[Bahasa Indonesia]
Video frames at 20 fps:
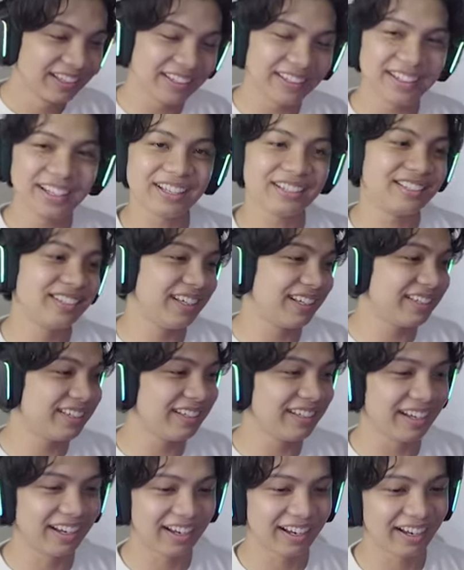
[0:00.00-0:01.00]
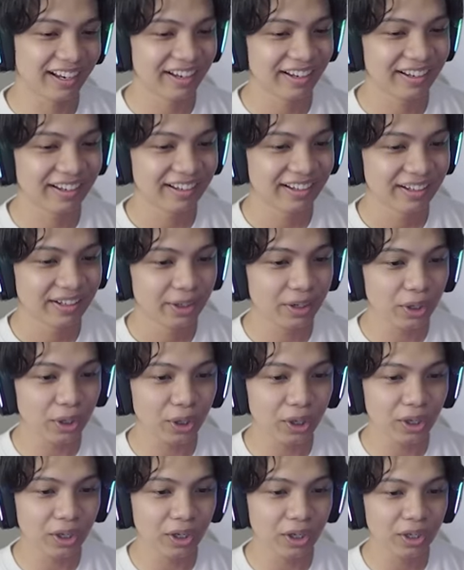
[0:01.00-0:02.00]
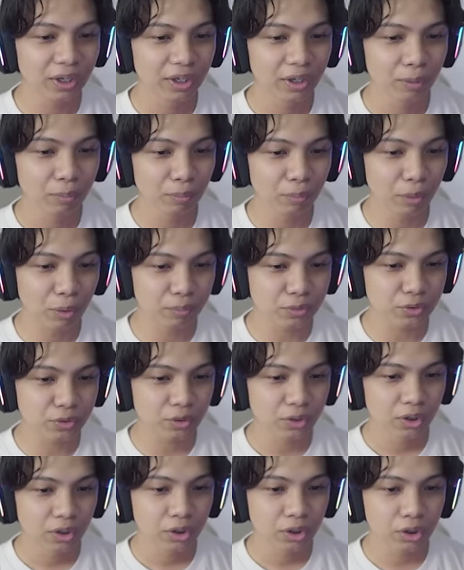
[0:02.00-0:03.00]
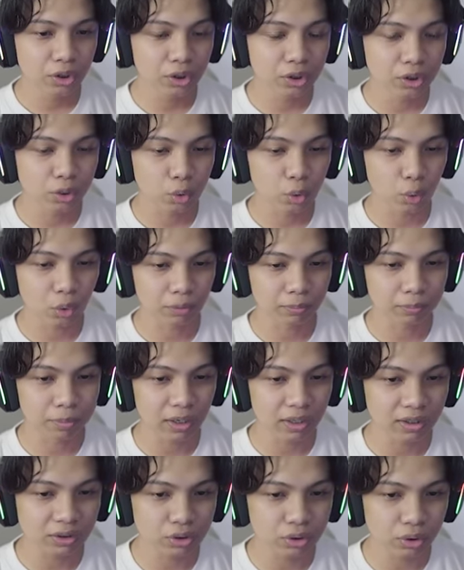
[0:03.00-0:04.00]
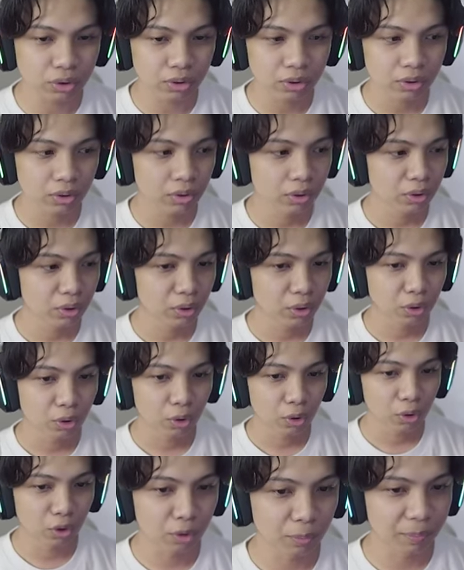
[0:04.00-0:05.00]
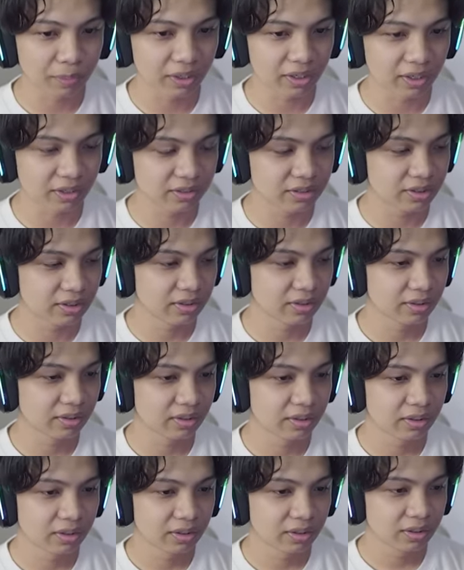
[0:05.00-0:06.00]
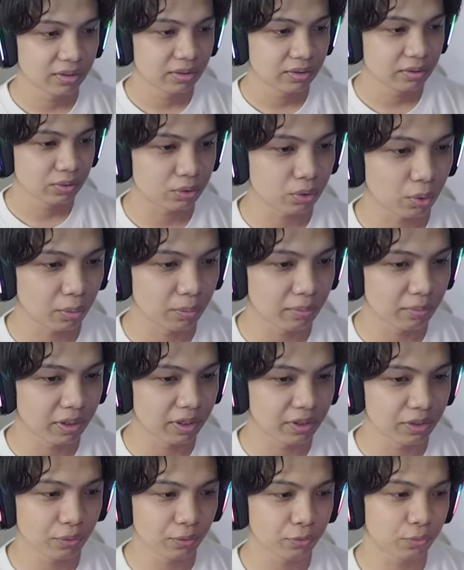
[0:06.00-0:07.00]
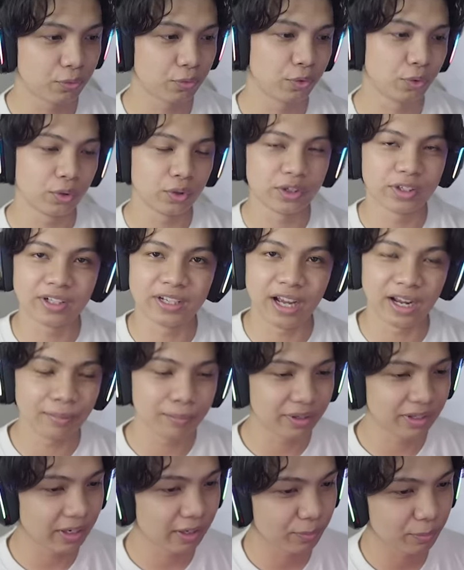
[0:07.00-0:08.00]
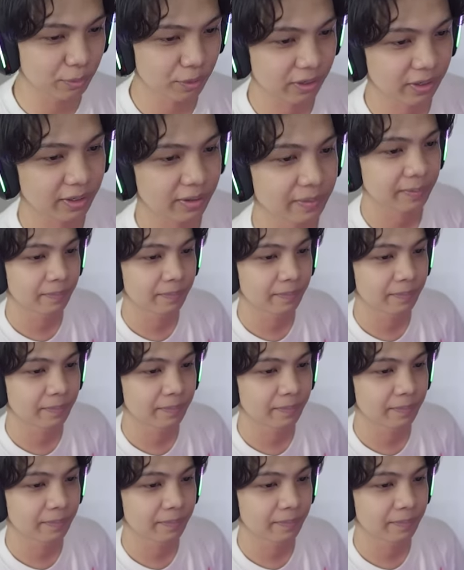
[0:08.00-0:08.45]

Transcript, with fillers: Tidak sia-sia ya. Eh, mobs. Ih, kuat banget sih. OP guys. Bombaynya full diamond armor ya.